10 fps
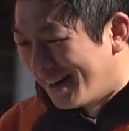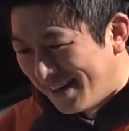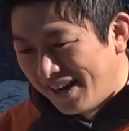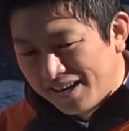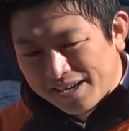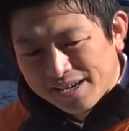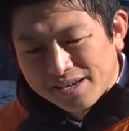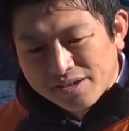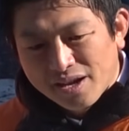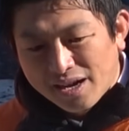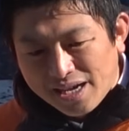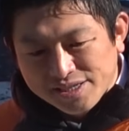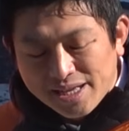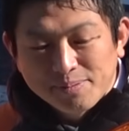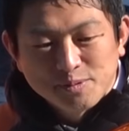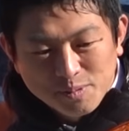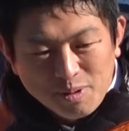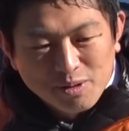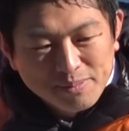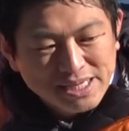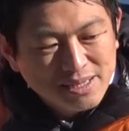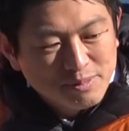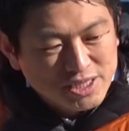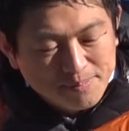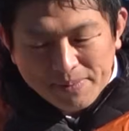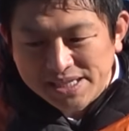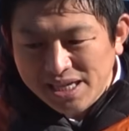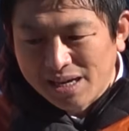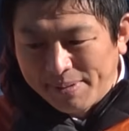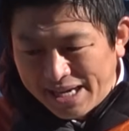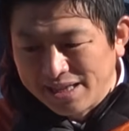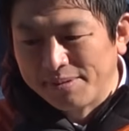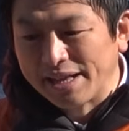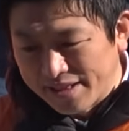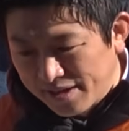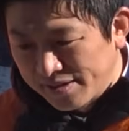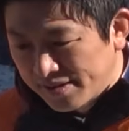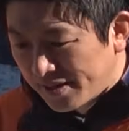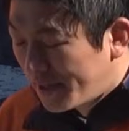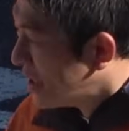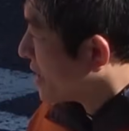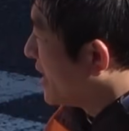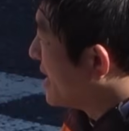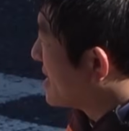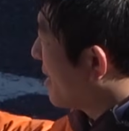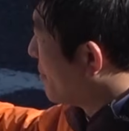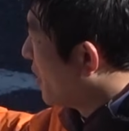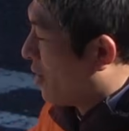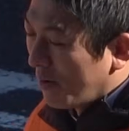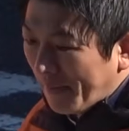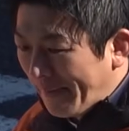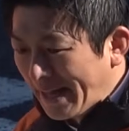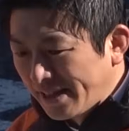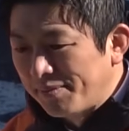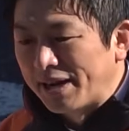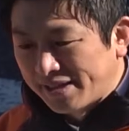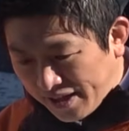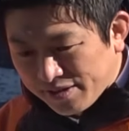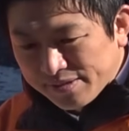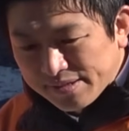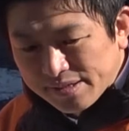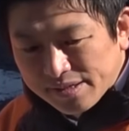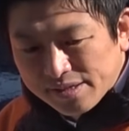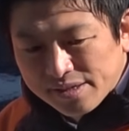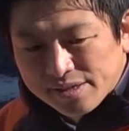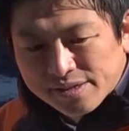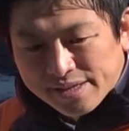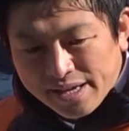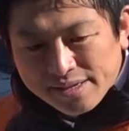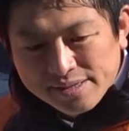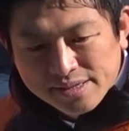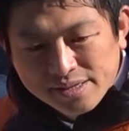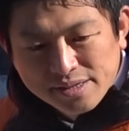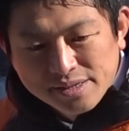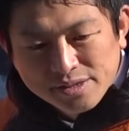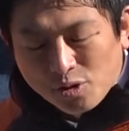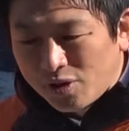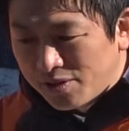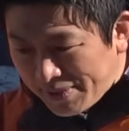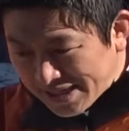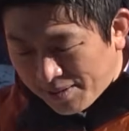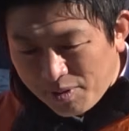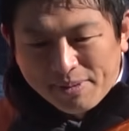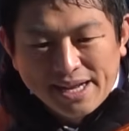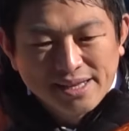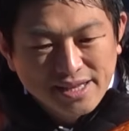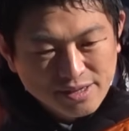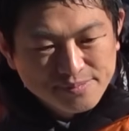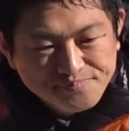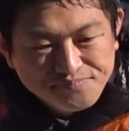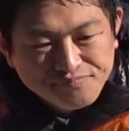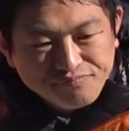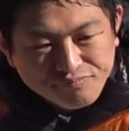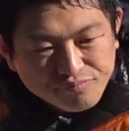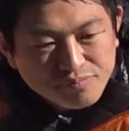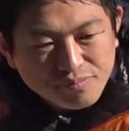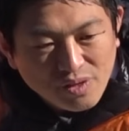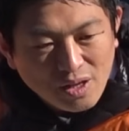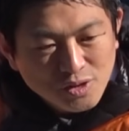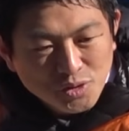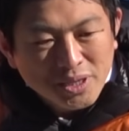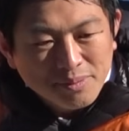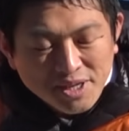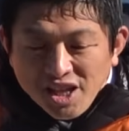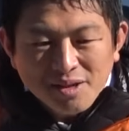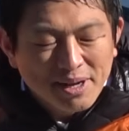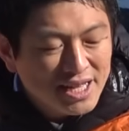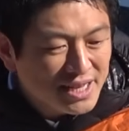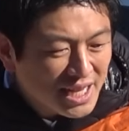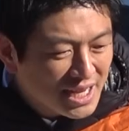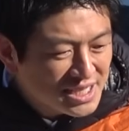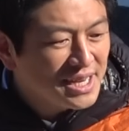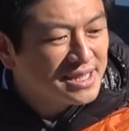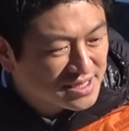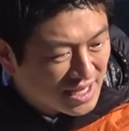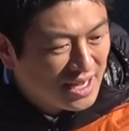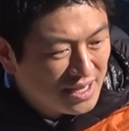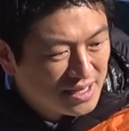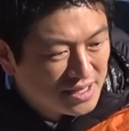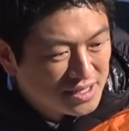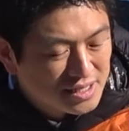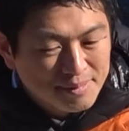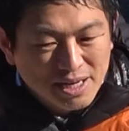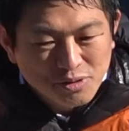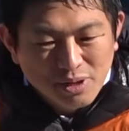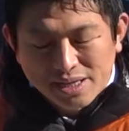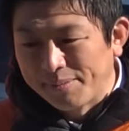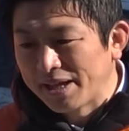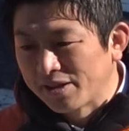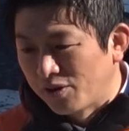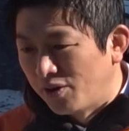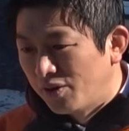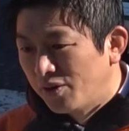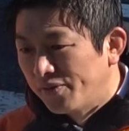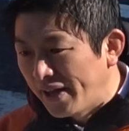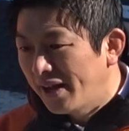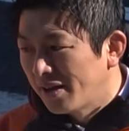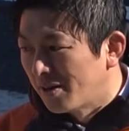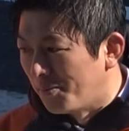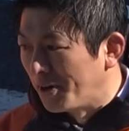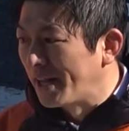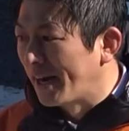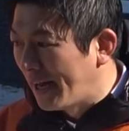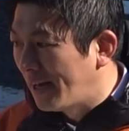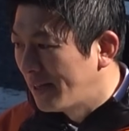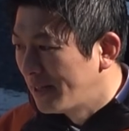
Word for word: ね。だからスタッフの皆さんも失敗しながら学んでもらってる、議員さんも学んでもらってるね、党員の皆さんも学んでる。そうやってみんなで学んでいけばいいじゃないですか。ダメなとこはダメだとね思いながら、